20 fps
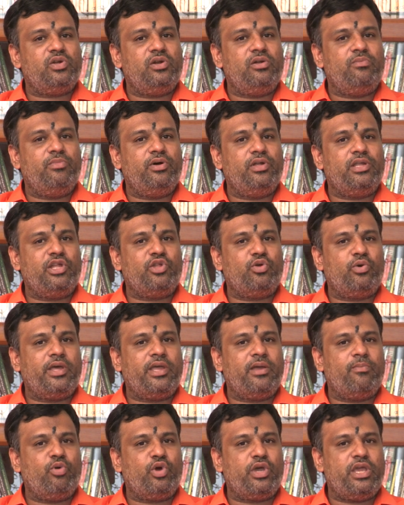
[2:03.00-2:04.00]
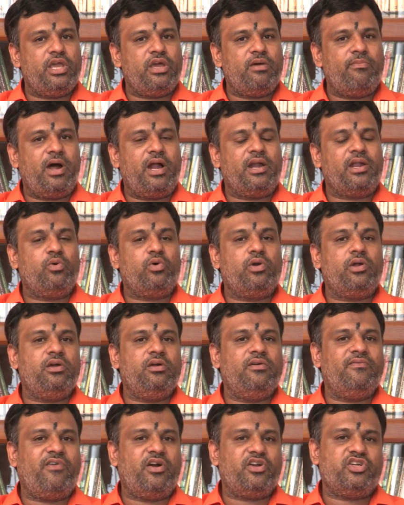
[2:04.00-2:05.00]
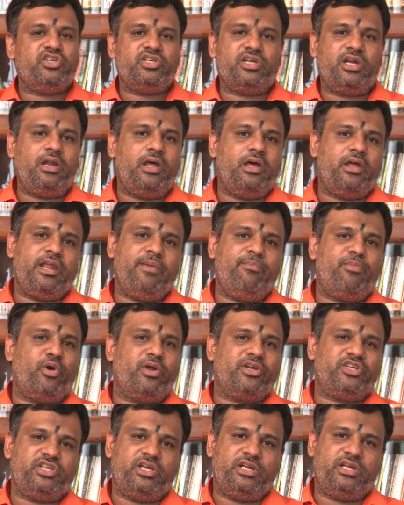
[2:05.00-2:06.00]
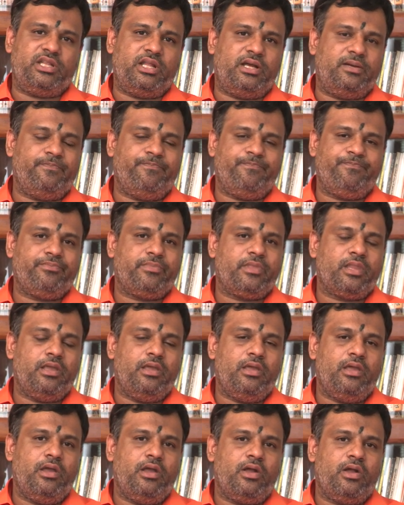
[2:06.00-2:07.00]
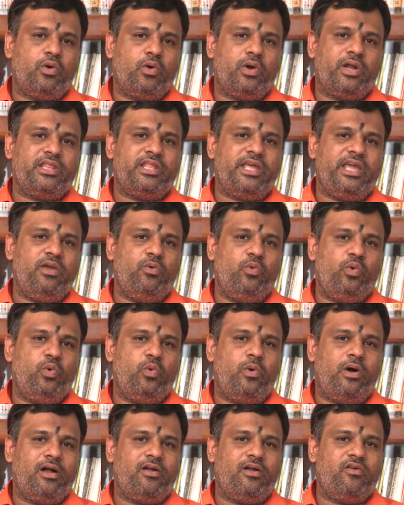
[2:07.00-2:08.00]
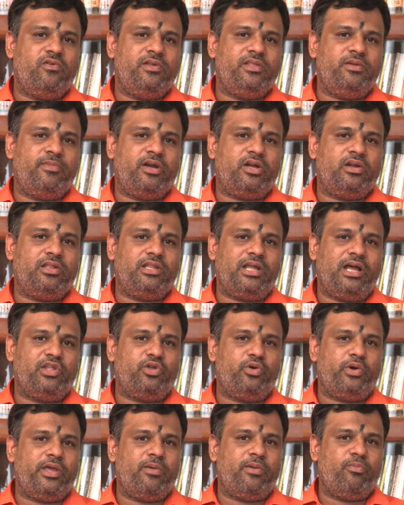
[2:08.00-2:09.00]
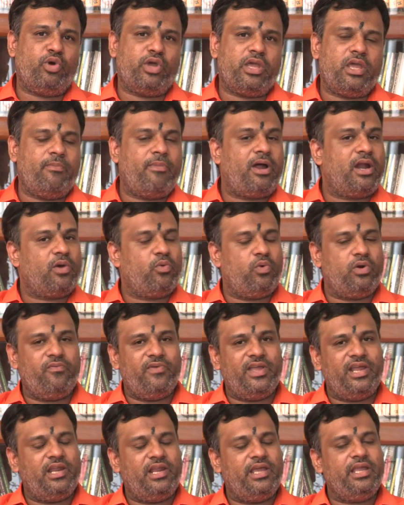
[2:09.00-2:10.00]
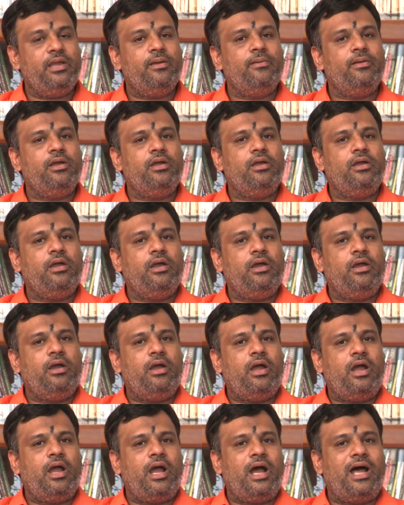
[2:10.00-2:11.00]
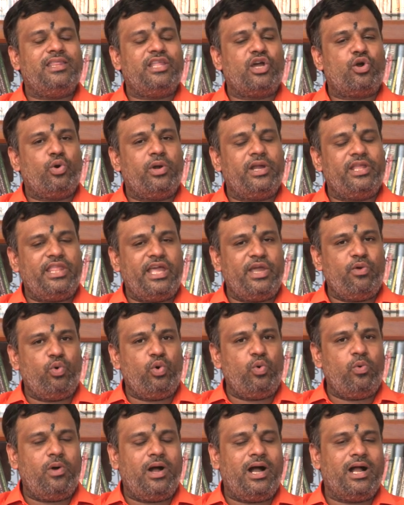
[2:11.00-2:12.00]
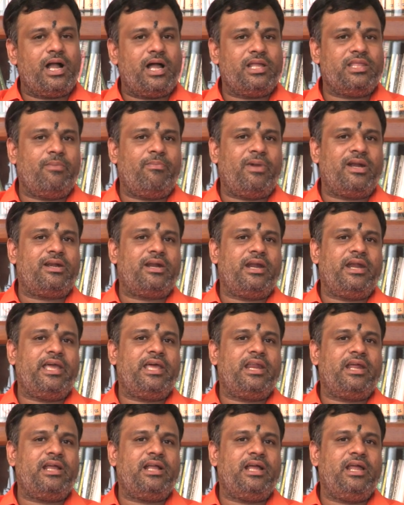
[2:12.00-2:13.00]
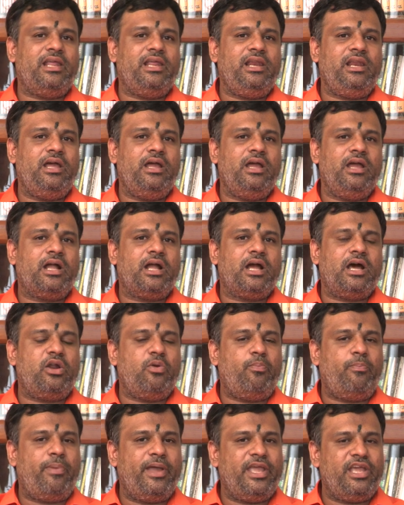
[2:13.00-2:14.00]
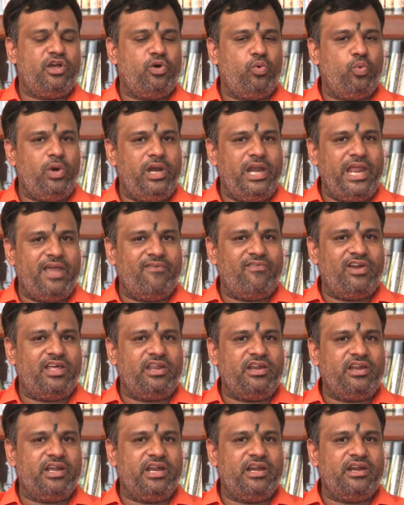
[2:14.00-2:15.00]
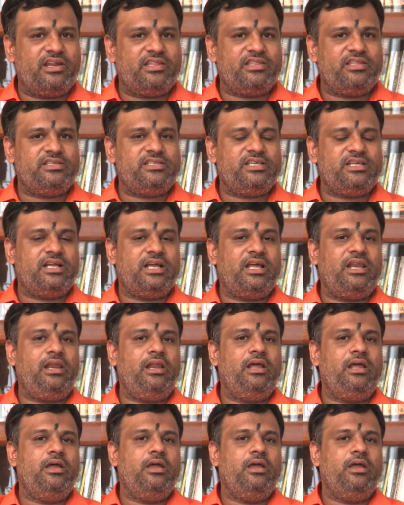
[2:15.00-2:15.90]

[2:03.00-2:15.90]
சொல்லும்போது அதோடைய முக்கியமான ஒரு ஃபங்க்ஷன் ரீப்ரொடக்ஷன் தான் குழந்தை உருவாக்குவது மட்டும்தான் அதோடைய முக்கியமான ஒரு வேலை அந்த குழந்தை உருவாகாத மற்ற நேரங்களில் கருப்பைக்கு உள்ளே வளருகின்ற திசுக்கள்